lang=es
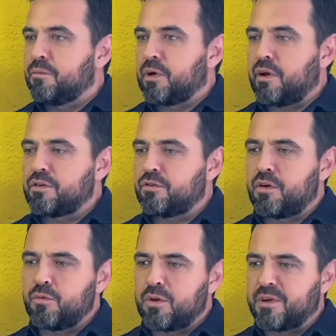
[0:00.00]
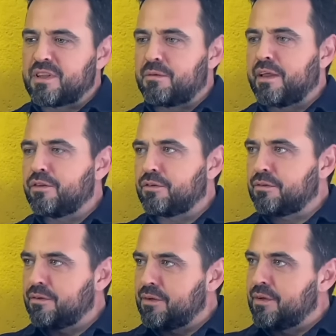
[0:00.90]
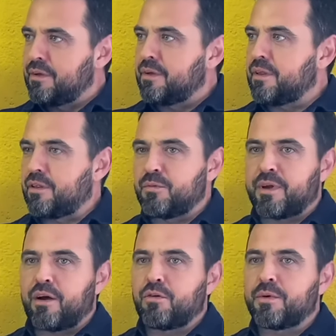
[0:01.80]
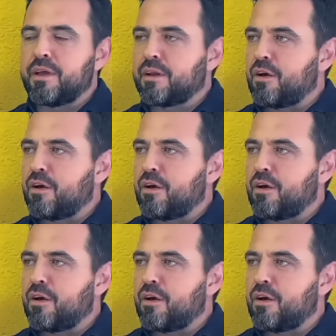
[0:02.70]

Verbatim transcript: Pero claro, si todo el mundo me está hablando, y diciéndome que hago bien,